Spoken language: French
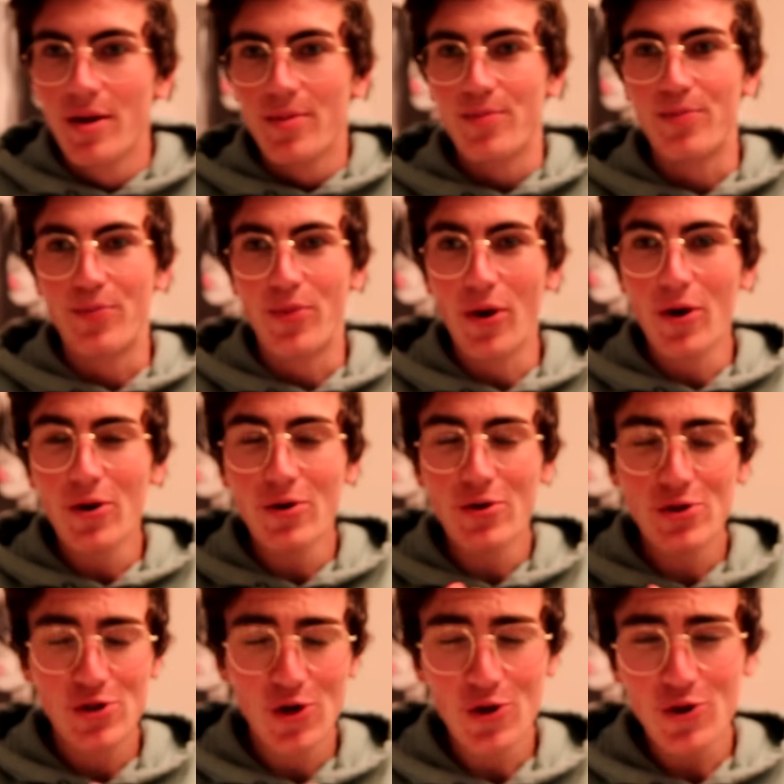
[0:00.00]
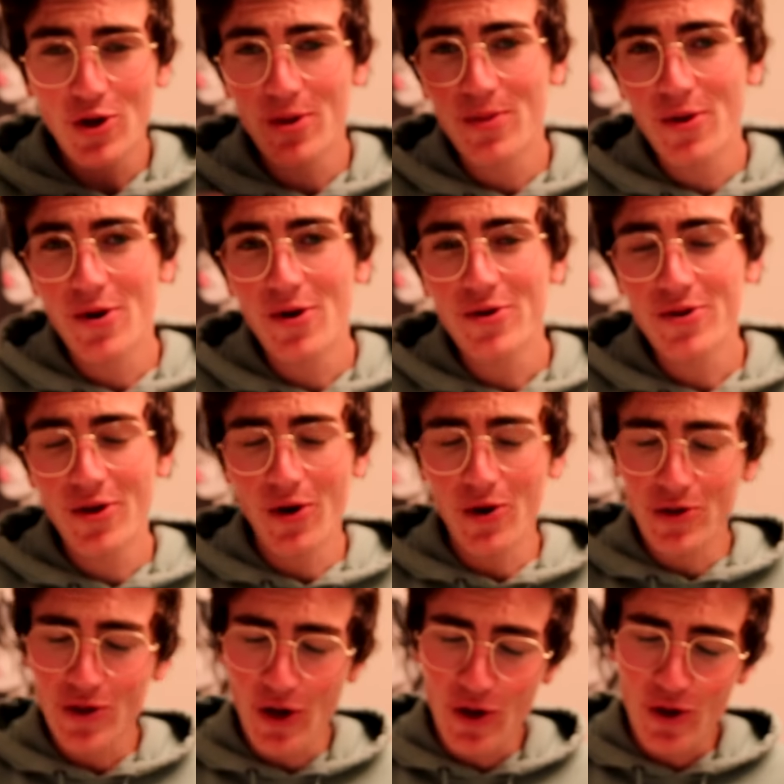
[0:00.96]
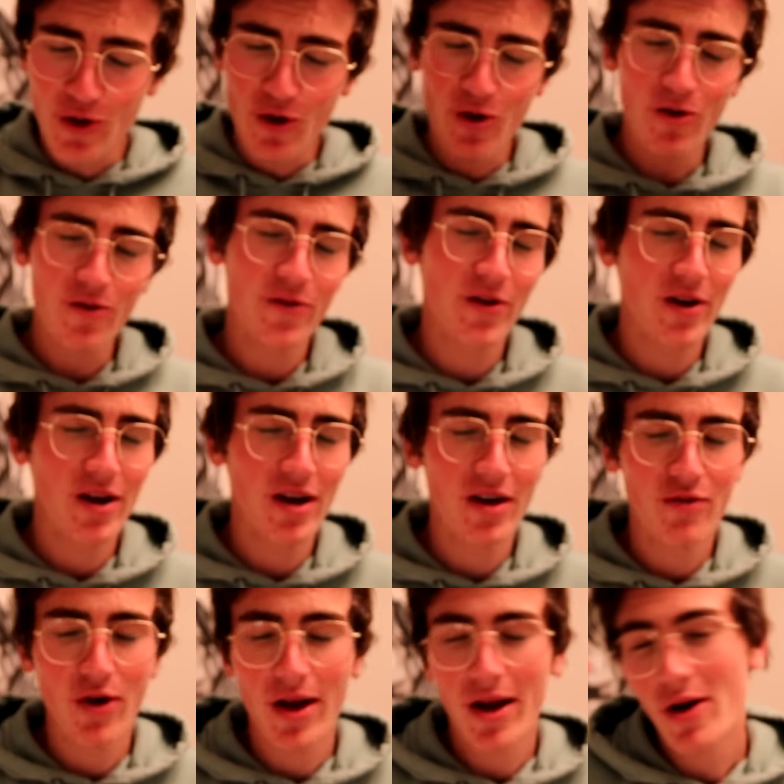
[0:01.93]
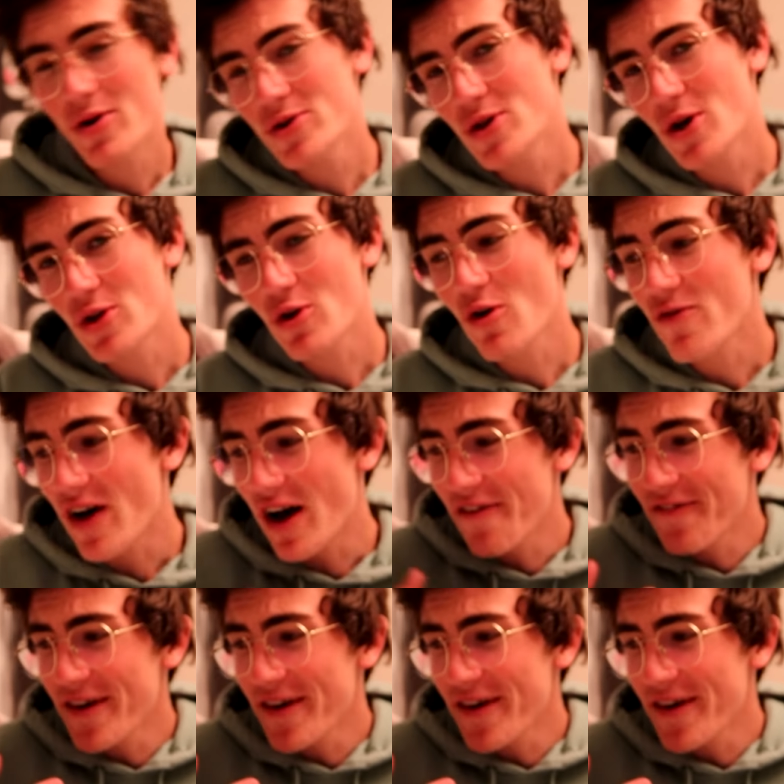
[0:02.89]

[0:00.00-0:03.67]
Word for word: Bonjour tout le monde, on se retrouve, euh, voilà, on se retrouve en